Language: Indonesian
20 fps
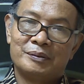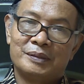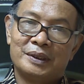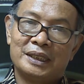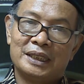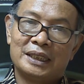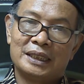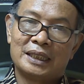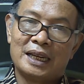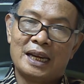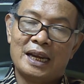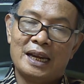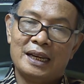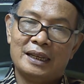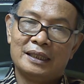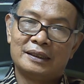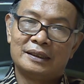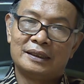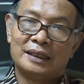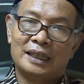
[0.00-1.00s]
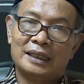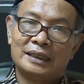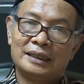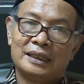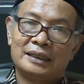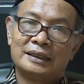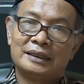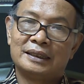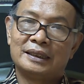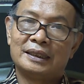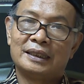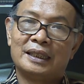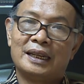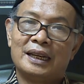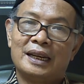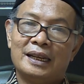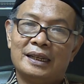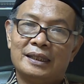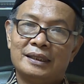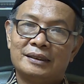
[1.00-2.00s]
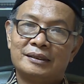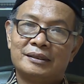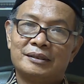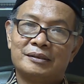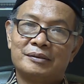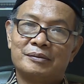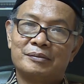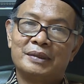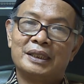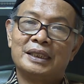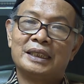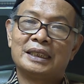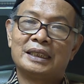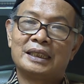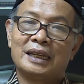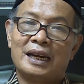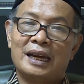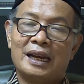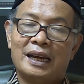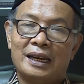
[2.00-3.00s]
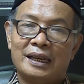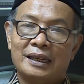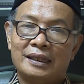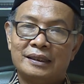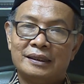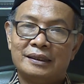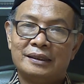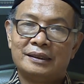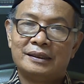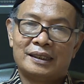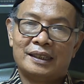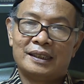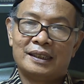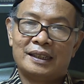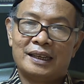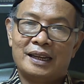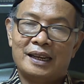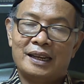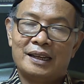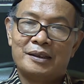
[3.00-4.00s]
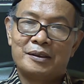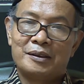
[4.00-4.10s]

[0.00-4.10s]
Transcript: menikah hendaknya segera menikah karena